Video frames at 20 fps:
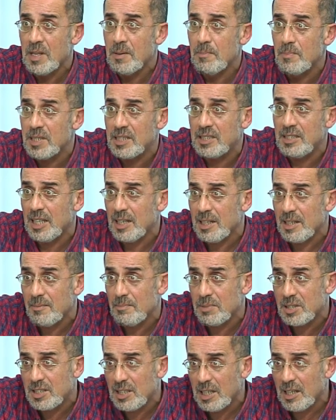مصدر
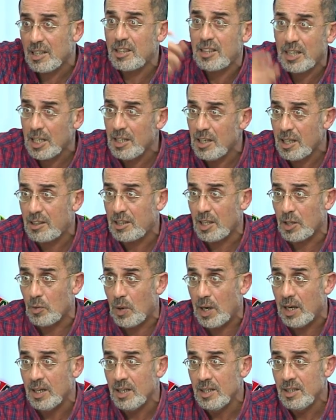مصدر
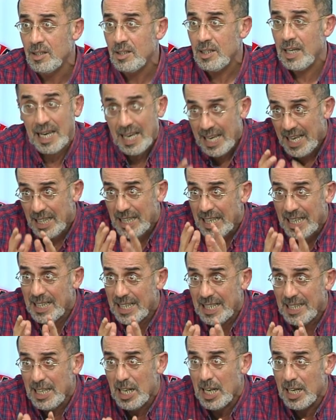للثروه هذا
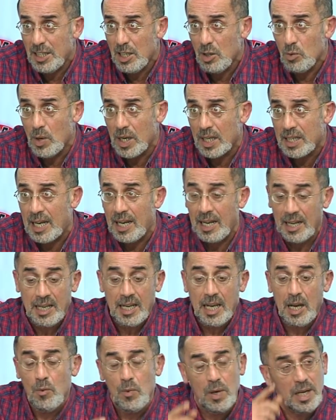هذا هذا الواقع
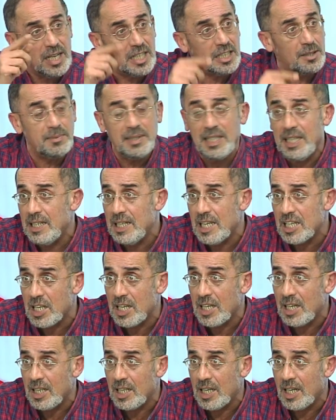اولا لازم تنحي
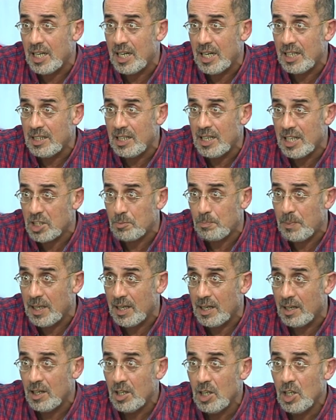آه، هذه
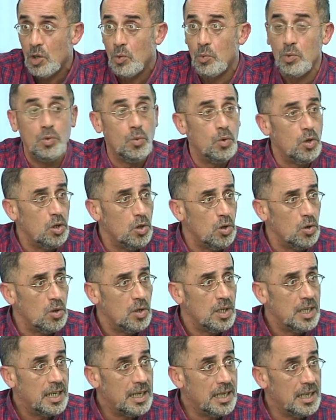الاسبيه ونولوا
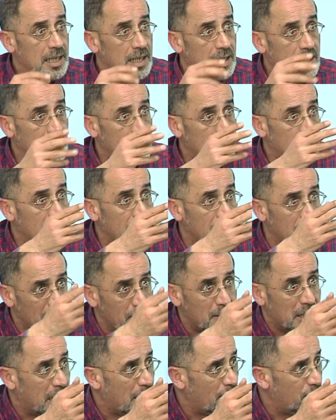
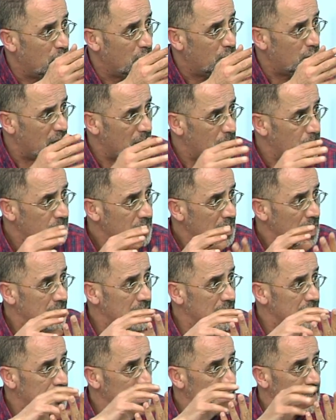النظام تاع لا فيفا
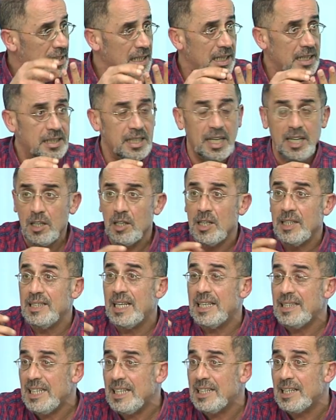لي سان كريتير
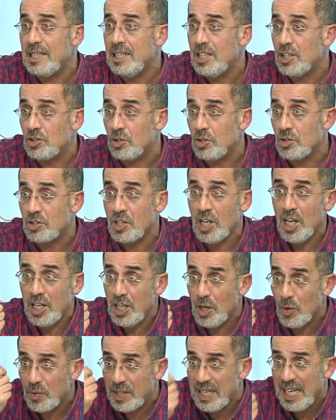نعطيك لا ليسونس
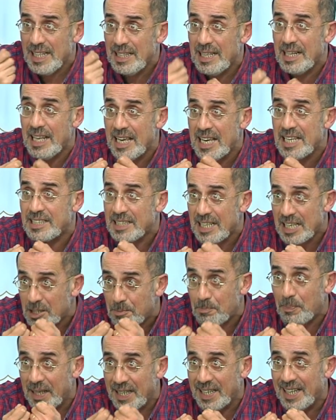لو كان الاس
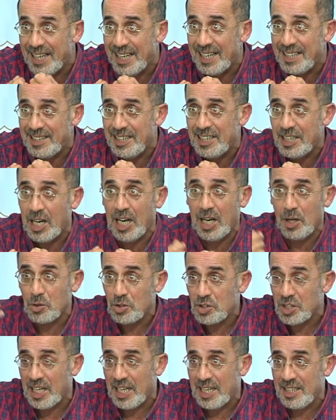اس بي هذه او
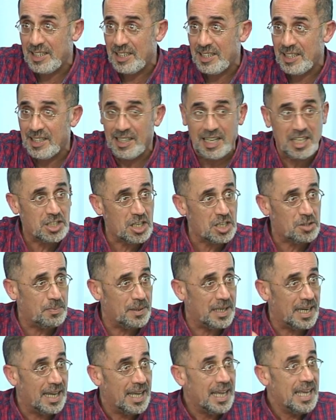هذه الاس اس
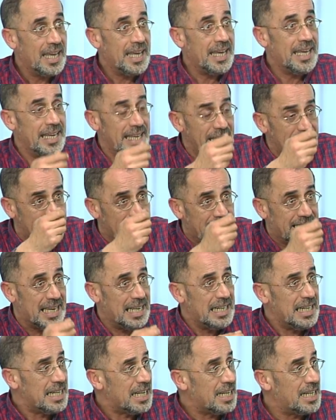بي هي
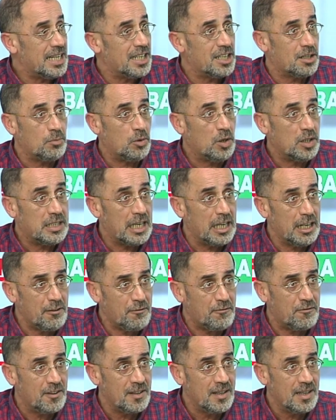دليل على انك
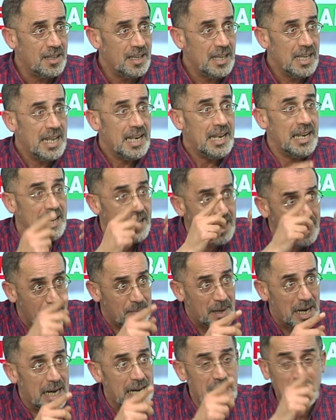محترف
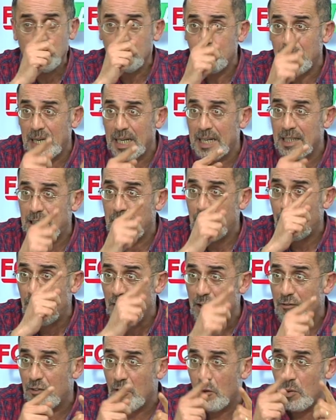لما اجبرت
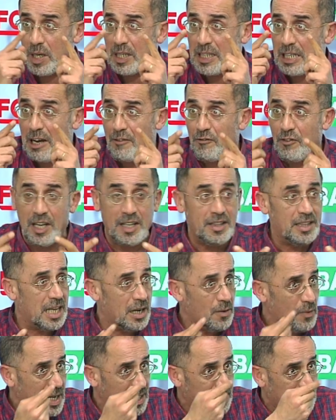الفيفا والكاف
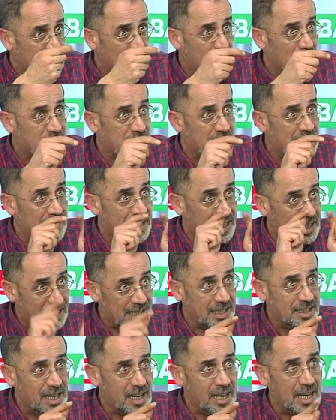النوادي
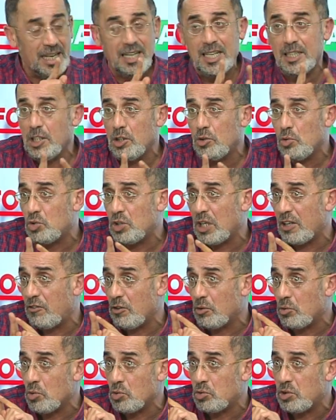الجزائريه التي تشارك في
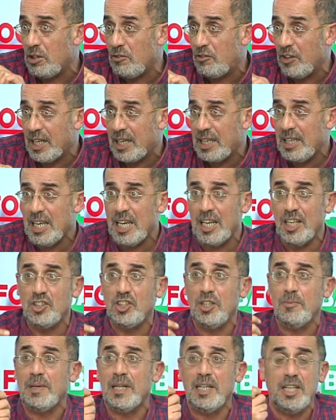الكؤوس الافريقيه
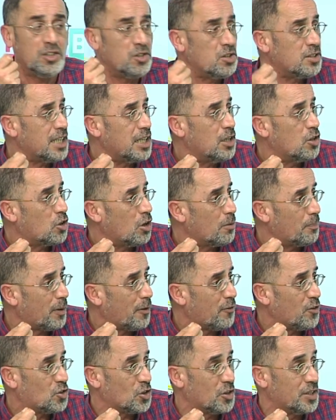تجيب لا ليسونس تاع الكلوب
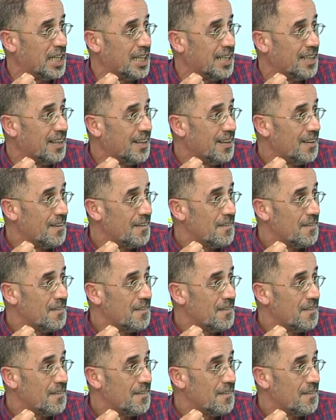بروفيسيونيل